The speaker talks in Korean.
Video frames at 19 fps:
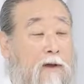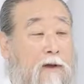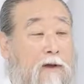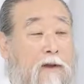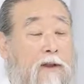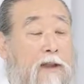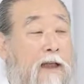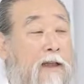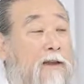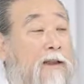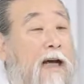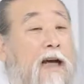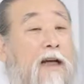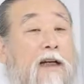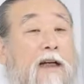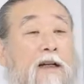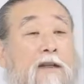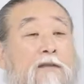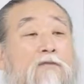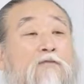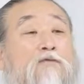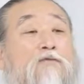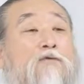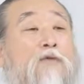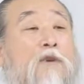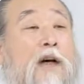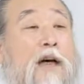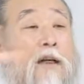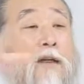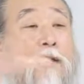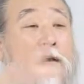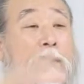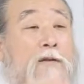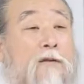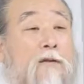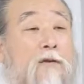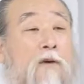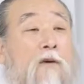이렇게 나라를 운용하는
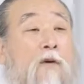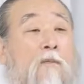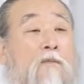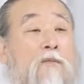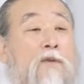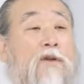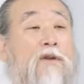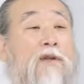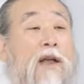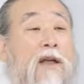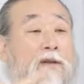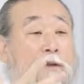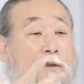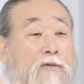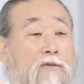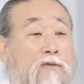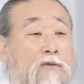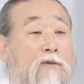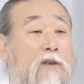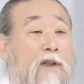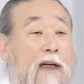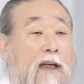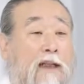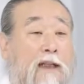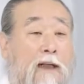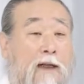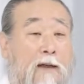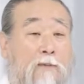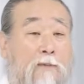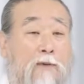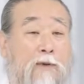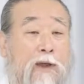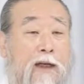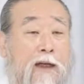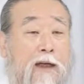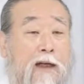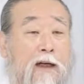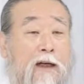것도 없는 데서 운용을 하다가
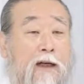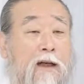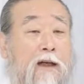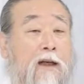보니까